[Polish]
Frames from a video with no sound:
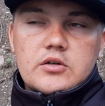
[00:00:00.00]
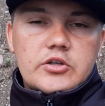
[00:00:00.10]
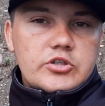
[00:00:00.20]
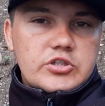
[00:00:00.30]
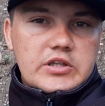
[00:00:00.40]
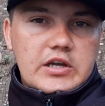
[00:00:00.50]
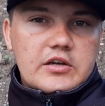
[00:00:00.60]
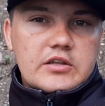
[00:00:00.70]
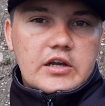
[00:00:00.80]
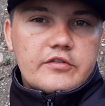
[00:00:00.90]
i że
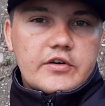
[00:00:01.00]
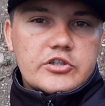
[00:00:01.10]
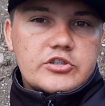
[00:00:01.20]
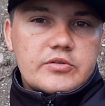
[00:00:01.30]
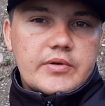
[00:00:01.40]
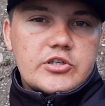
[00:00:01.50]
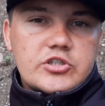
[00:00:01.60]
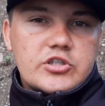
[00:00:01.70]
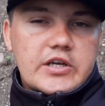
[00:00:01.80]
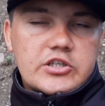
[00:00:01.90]
tak, tak właśnie
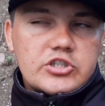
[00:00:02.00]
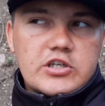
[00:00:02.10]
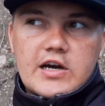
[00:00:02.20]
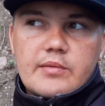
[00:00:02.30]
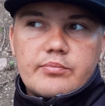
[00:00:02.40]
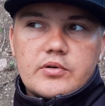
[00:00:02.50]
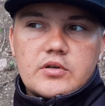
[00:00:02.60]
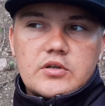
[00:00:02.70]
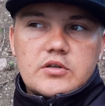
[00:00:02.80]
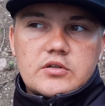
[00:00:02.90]
będzie, że jakiś karp
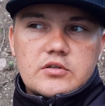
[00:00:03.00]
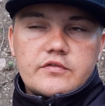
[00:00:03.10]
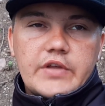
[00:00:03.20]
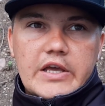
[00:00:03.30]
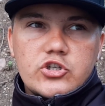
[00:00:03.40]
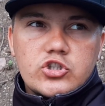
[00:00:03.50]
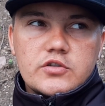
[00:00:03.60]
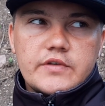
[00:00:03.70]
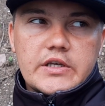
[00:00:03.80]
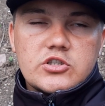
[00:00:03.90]

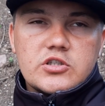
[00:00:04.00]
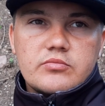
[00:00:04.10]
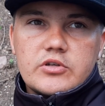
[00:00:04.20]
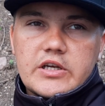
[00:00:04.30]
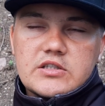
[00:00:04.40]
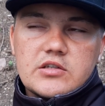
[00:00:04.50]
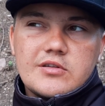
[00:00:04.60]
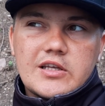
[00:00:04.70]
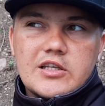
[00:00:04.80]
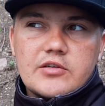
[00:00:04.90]
większy, większy, bo nie chcę
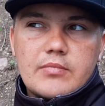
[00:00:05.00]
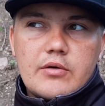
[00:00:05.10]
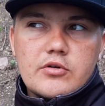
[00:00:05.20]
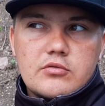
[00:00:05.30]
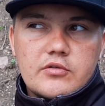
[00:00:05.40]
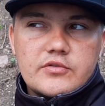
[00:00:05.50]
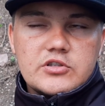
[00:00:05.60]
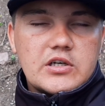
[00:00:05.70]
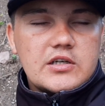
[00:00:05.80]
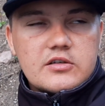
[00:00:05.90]
takich małych
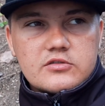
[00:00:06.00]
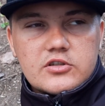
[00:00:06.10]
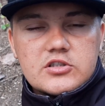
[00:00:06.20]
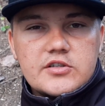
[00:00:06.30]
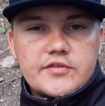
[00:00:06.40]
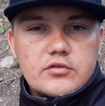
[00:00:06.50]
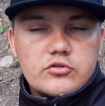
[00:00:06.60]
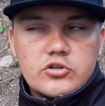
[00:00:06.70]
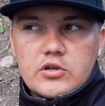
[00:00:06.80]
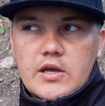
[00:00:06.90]
łowić, ale no to jest
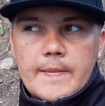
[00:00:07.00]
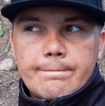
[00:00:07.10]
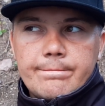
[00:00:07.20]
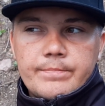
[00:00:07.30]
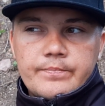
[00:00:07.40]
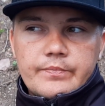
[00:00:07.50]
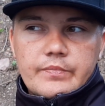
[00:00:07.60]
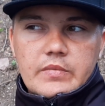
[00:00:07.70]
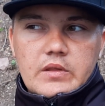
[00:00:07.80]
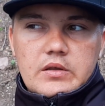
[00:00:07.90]
niewykluczone.
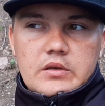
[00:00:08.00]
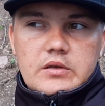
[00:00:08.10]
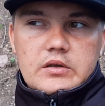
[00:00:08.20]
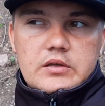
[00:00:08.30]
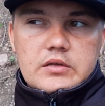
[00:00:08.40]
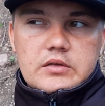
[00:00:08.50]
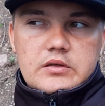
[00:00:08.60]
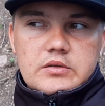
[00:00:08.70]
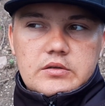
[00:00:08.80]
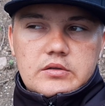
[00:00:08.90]
Yy,
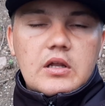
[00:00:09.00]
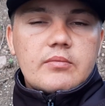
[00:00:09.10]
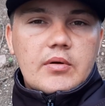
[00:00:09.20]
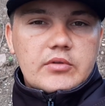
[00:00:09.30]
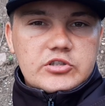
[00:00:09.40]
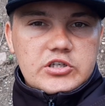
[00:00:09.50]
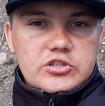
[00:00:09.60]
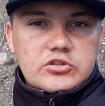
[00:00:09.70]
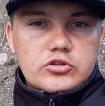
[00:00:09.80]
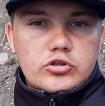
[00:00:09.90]
no ale mam nadzieję,
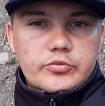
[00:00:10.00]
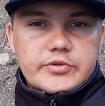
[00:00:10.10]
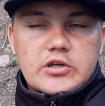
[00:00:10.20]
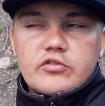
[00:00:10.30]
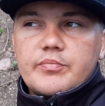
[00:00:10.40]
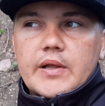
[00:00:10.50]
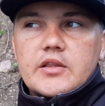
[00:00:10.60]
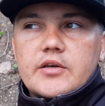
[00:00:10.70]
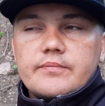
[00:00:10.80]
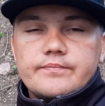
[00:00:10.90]
że coś grubszego
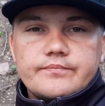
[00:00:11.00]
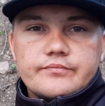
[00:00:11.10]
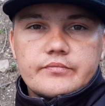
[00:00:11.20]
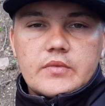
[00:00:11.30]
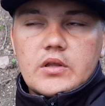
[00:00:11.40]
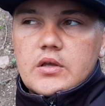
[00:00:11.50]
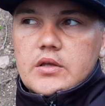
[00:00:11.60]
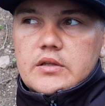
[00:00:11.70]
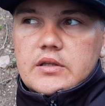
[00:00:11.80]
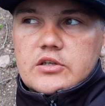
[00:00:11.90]
wpadnie.
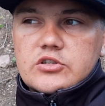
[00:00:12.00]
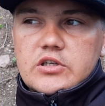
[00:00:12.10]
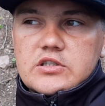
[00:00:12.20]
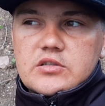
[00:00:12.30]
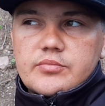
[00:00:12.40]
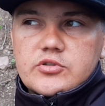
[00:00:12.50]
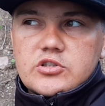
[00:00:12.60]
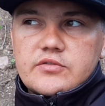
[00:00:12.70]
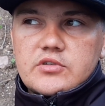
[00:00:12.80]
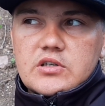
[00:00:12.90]
Także jestem
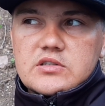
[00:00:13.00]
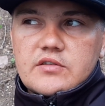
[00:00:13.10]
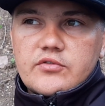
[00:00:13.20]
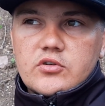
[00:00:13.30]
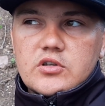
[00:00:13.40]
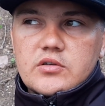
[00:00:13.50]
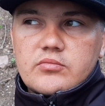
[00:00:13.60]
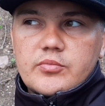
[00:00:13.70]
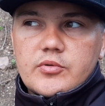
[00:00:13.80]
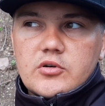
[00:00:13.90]
pozytywnie nastawiony,
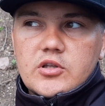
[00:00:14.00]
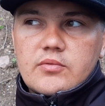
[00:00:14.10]
bo pogodę